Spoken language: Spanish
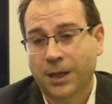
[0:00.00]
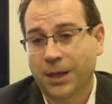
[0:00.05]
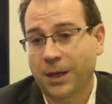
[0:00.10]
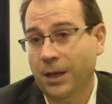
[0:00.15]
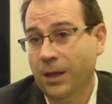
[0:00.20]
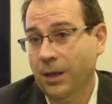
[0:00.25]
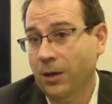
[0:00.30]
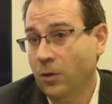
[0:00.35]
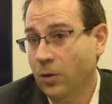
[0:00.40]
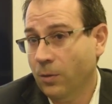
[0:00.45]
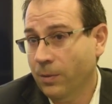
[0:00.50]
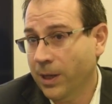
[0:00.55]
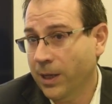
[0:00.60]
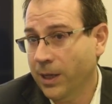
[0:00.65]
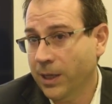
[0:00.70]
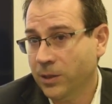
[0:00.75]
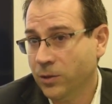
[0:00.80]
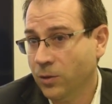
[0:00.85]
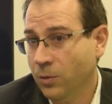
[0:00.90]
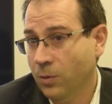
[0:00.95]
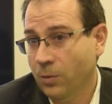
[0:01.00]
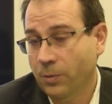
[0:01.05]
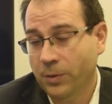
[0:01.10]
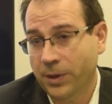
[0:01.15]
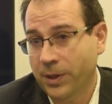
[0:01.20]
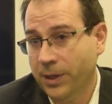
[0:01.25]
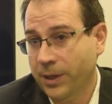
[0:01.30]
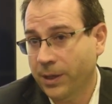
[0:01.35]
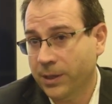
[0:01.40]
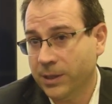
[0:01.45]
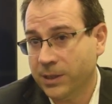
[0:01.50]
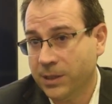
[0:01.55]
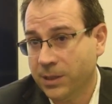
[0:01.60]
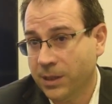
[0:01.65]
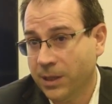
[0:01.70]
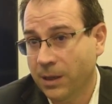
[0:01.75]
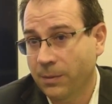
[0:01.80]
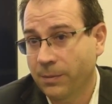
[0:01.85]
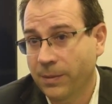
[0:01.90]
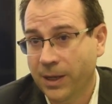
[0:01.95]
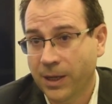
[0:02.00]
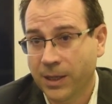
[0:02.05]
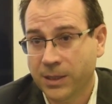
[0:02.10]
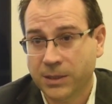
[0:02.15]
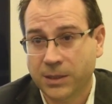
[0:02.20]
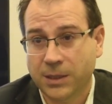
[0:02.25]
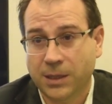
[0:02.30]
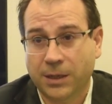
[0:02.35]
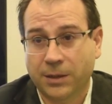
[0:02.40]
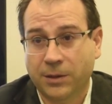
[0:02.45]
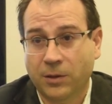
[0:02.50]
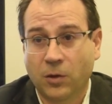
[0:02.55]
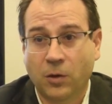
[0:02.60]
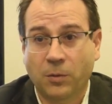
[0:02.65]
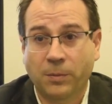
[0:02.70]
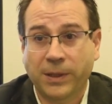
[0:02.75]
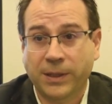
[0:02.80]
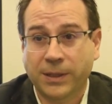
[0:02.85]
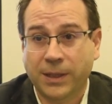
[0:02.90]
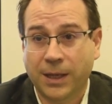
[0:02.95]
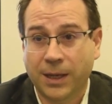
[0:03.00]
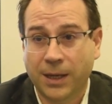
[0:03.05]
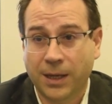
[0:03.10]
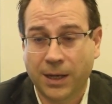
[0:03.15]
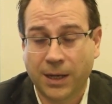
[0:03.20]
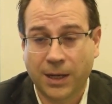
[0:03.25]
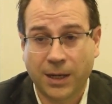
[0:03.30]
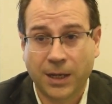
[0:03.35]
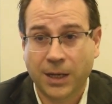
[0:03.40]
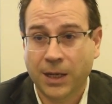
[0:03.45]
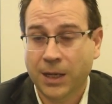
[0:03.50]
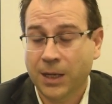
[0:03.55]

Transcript: eh, globales, como puede ser Cemex, ArcelorMittal,